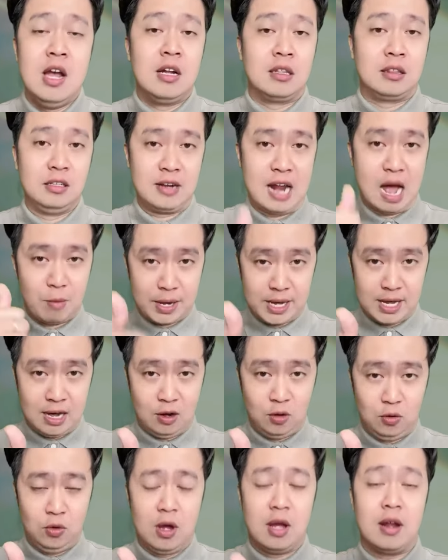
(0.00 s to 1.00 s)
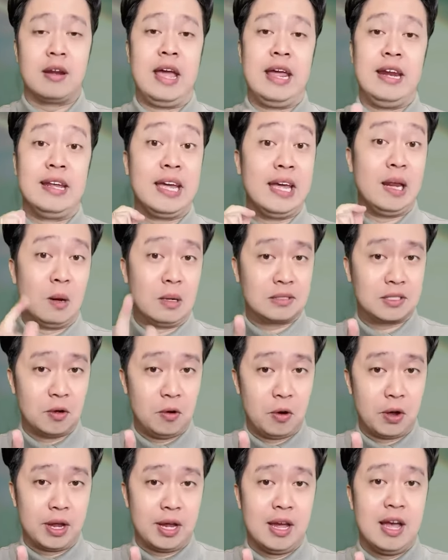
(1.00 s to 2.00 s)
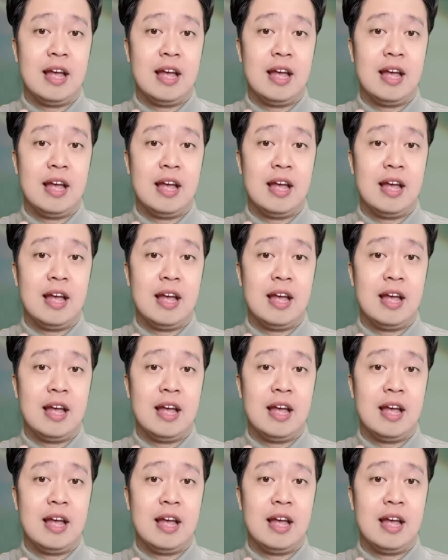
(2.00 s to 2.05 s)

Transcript: Từ đọc hiểu đến nghi luận xã hội,